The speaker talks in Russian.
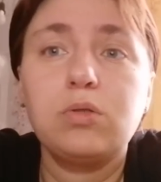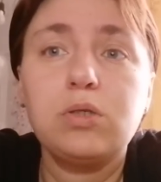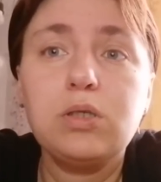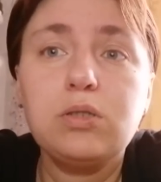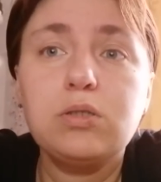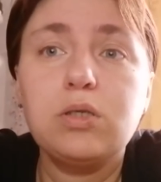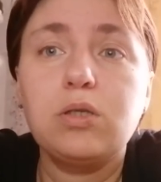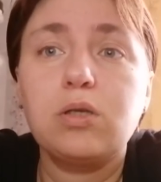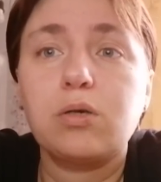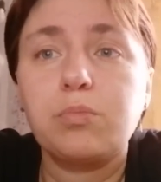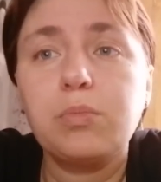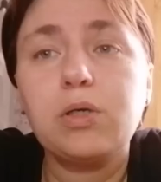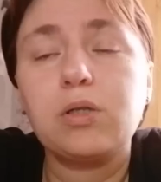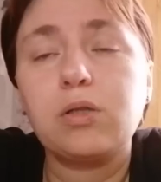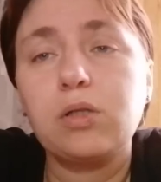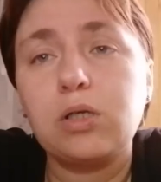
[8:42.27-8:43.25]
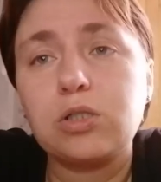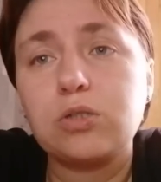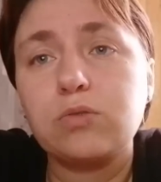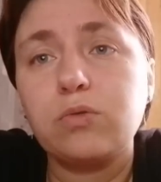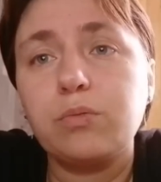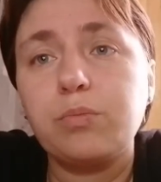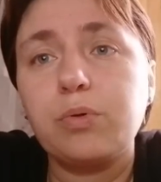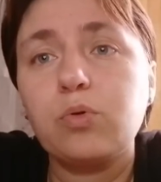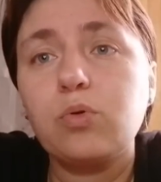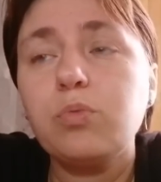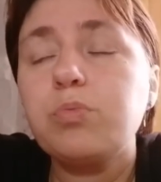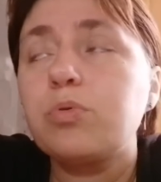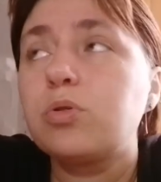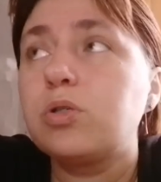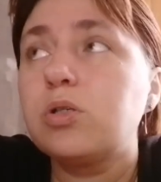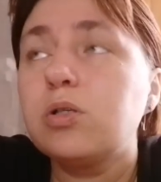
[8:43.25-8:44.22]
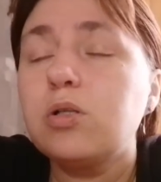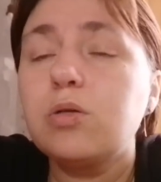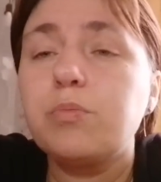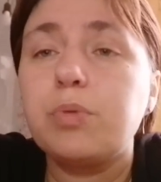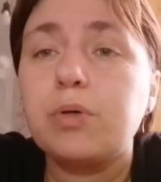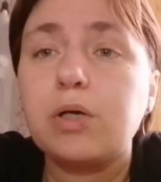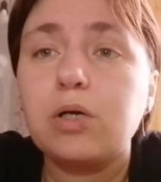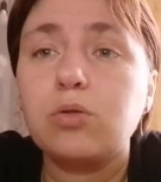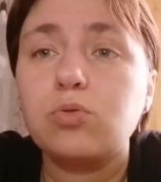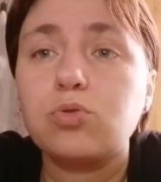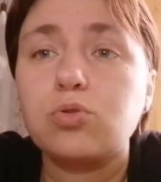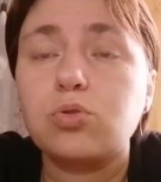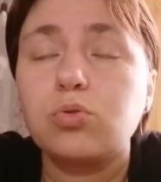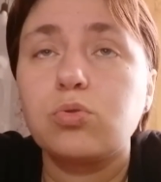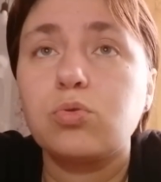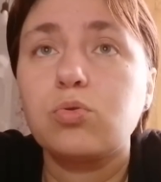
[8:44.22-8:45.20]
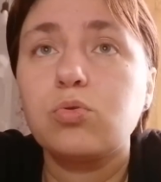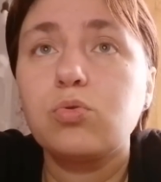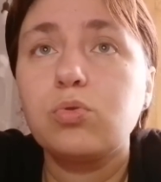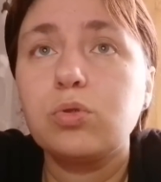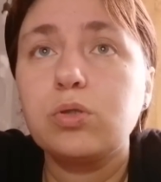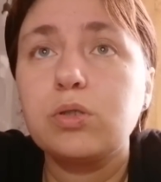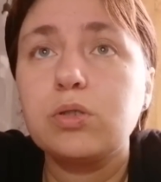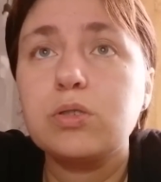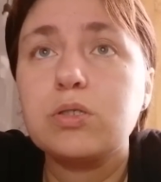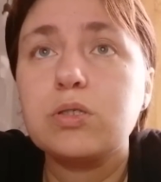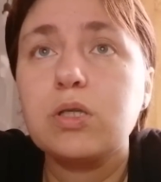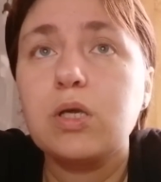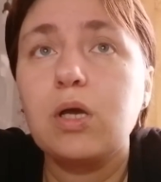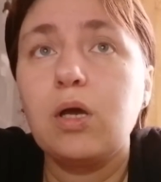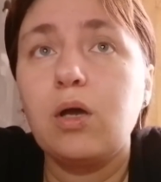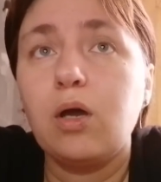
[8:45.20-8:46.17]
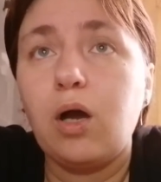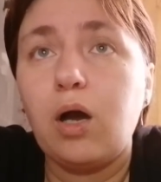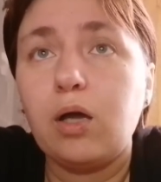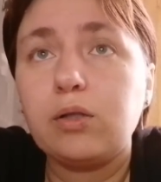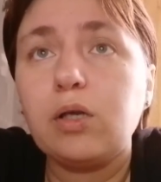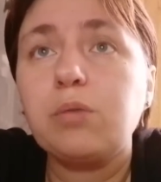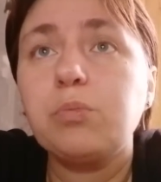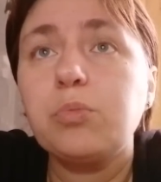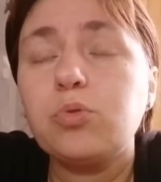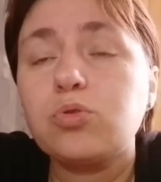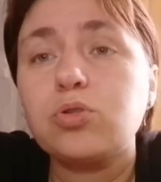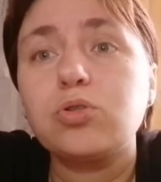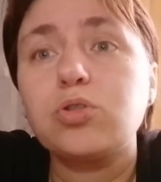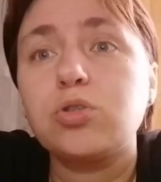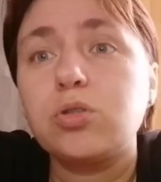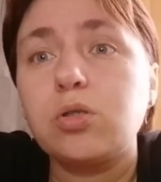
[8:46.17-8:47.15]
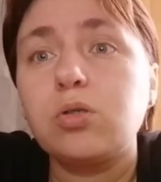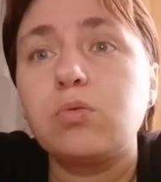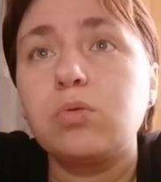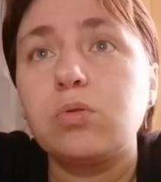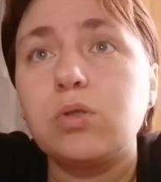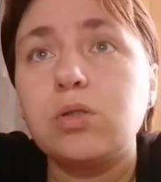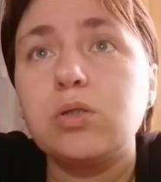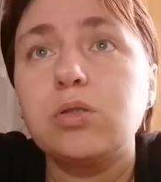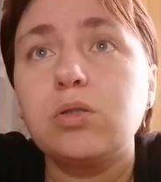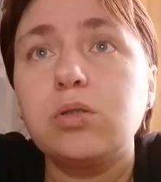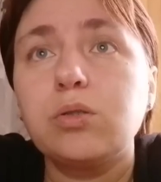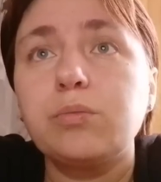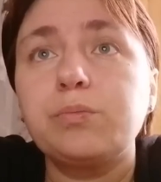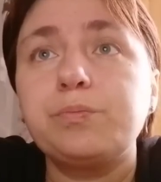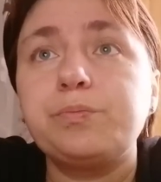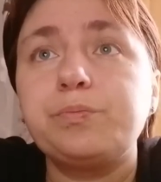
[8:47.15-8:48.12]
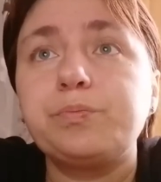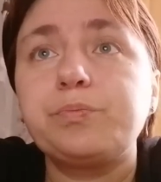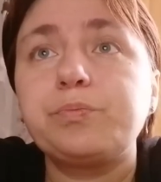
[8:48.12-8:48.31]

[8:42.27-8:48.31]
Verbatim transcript: Нет денег, мы отлаживаем покупку, делаем пока то, что другое есть. А так мы уже 4 года делаем.